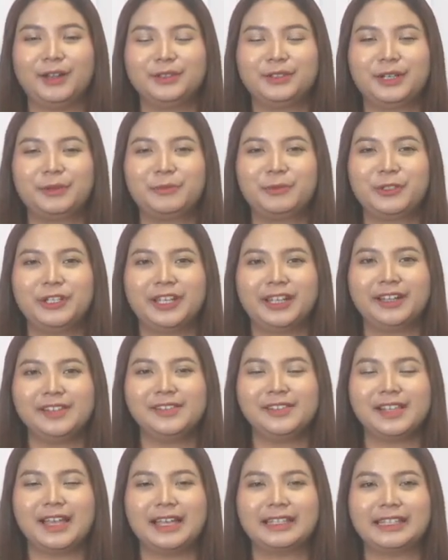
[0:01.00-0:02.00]
Halo
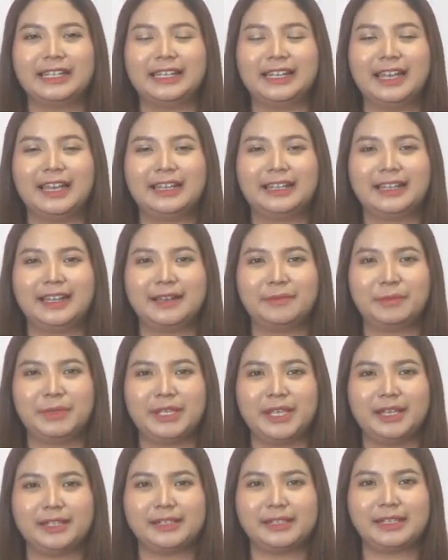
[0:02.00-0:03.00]
Tribuners, saat ini Anda
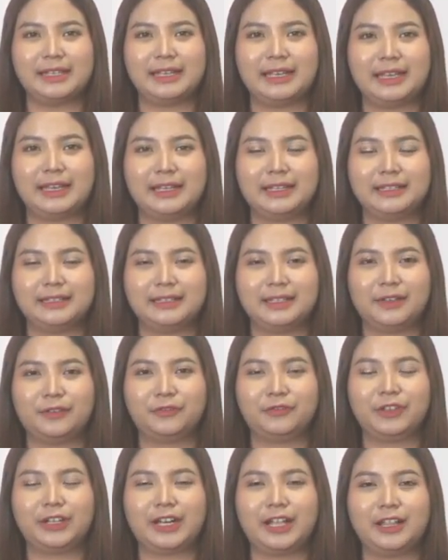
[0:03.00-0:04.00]
menyaksikan
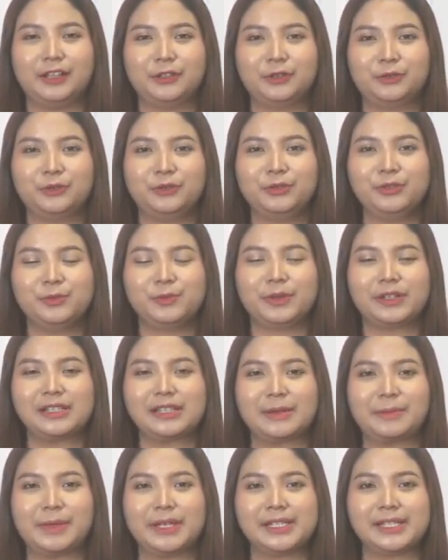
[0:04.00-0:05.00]
Viral News
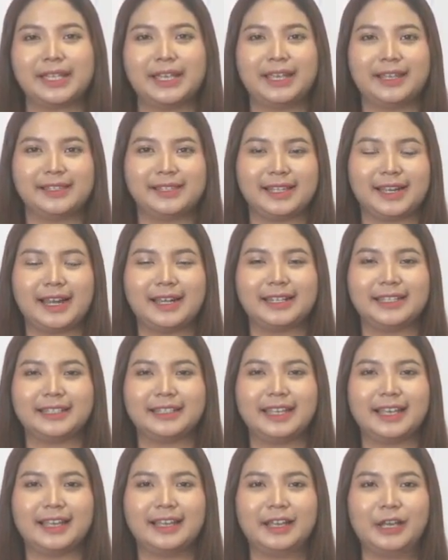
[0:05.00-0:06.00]
bersama saya
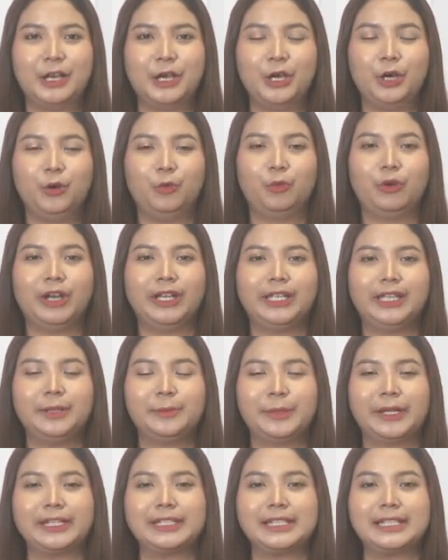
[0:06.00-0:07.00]
Seradita.
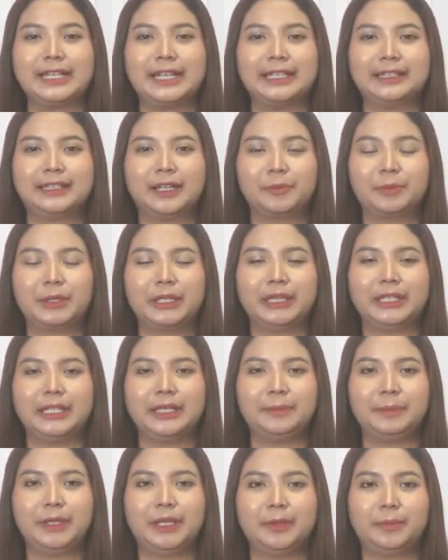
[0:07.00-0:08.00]
Wakil Presiden
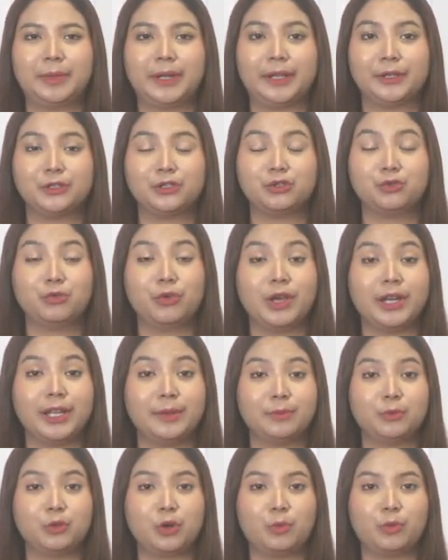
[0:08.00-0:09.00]
terpilih Pilpres
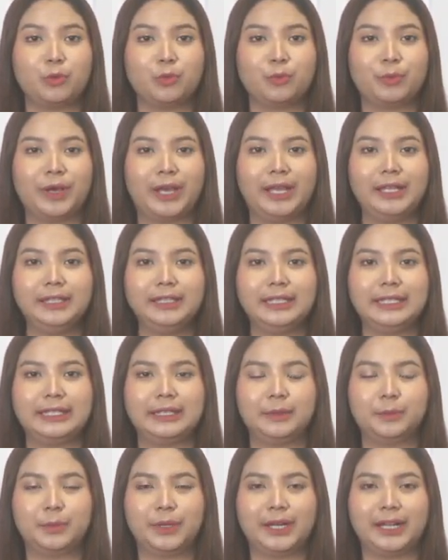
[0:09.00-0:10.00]
2024,
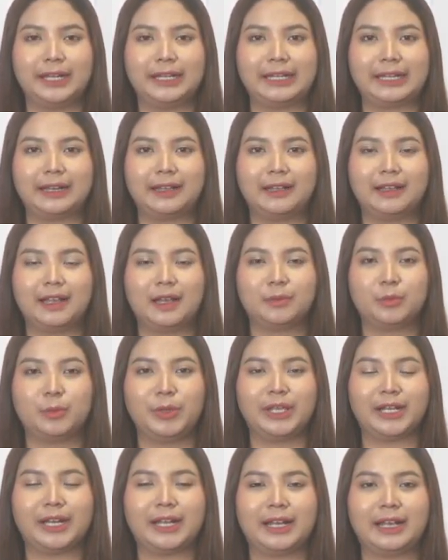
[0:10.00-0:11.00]
Gibran Raka
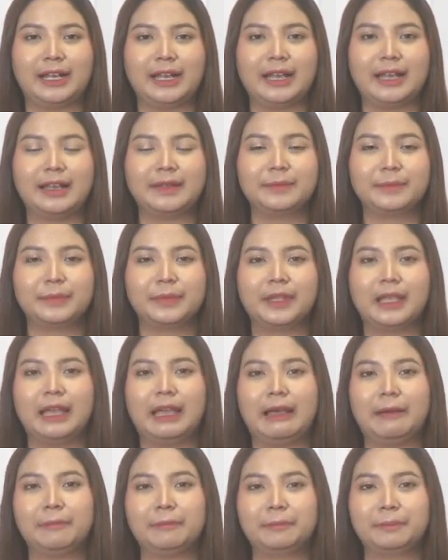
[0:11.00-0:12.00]
Buming Raka,
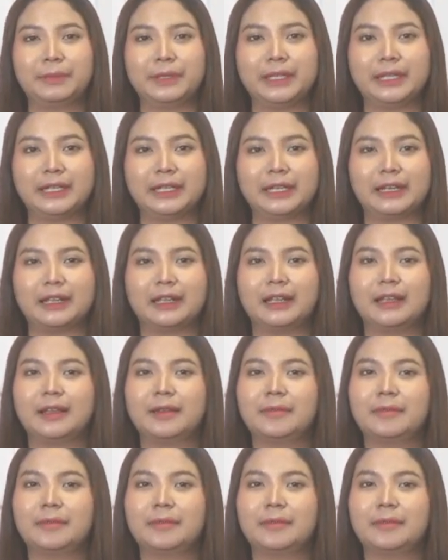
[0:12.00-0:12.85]
hampir